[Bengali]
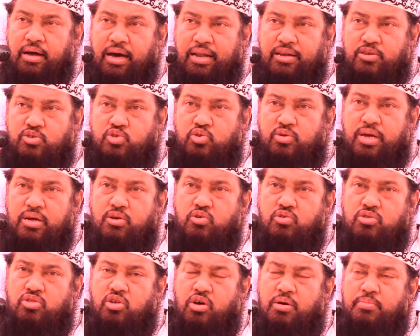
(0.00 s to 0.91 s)
আলোচনা
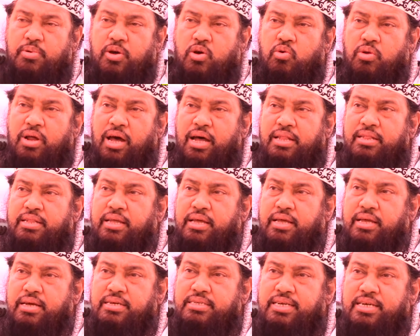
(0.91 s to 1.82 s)
করতে হবে কোরআন
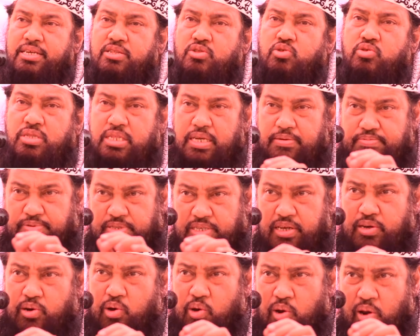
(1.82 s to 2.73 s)
থেকে যেহেতু
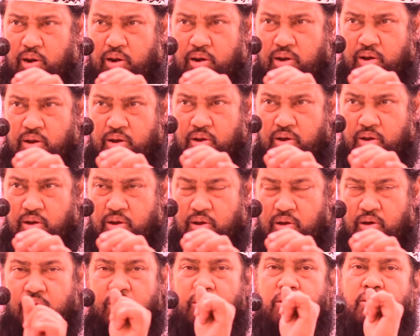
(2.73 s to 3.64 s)
তফসিরুল
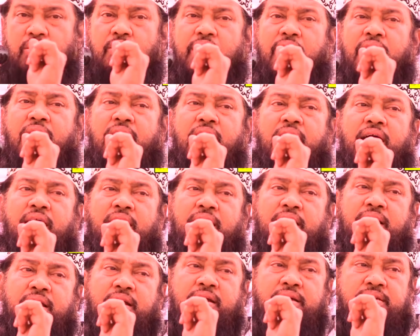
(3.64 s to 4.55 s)
কোরআন
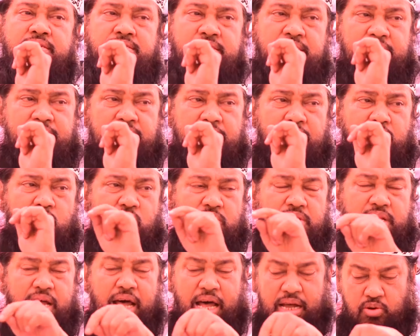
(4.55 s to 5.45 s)
যাদের
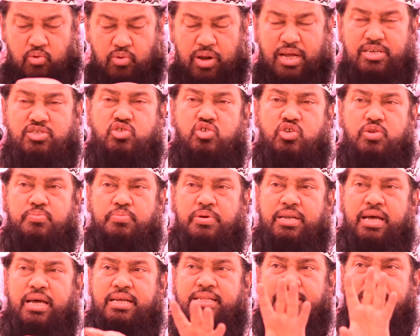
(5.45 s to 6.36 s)
কথা কোরআন
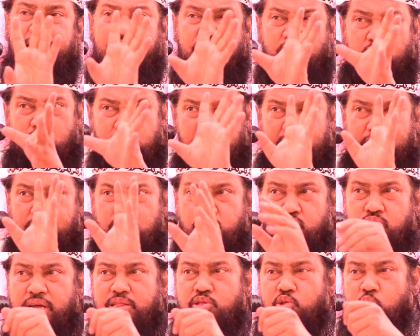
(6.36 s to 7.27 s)
শরীফে নাই তাদের কথা
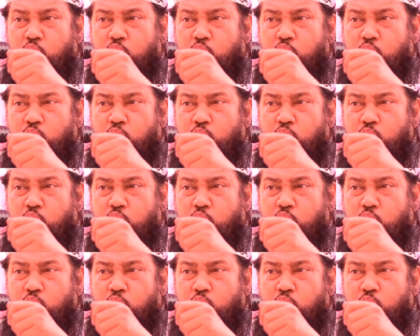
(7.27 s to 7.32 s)
আলোচনার